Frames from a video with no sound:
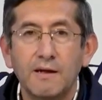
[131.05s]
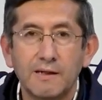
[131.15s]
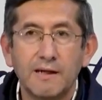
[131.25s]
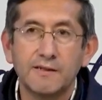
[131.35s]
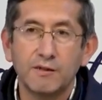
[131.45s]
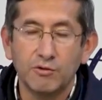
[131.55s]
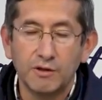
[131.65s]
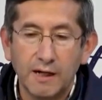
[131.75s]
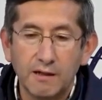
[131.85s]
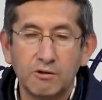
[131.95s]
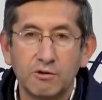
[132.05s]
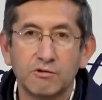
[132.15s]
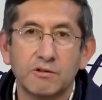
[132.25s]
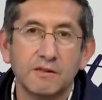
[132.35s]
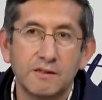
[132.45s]
es la seguridad de
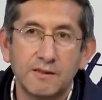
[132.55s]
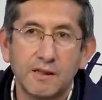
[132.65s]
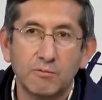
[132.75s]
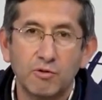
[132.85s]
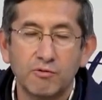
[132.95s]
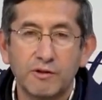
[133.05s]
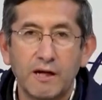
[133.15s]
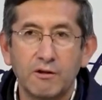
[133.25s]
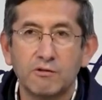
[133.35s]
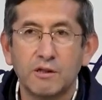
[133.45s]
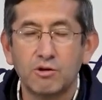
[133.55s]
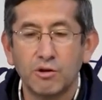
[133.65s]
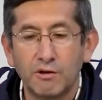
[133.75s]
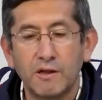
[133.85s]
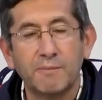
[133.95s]
nuestros censistas voluntarios en
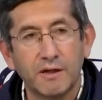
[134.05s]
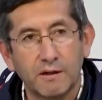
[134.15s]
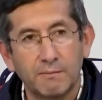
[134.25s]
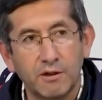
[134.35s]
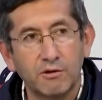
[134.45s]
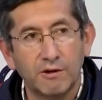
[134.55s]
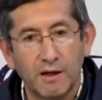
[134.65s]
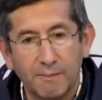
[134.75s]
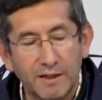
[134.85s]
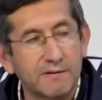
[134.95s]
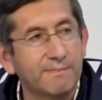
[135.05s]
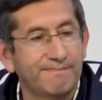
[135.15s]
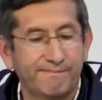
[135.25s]
todo el Departamento de La Paz.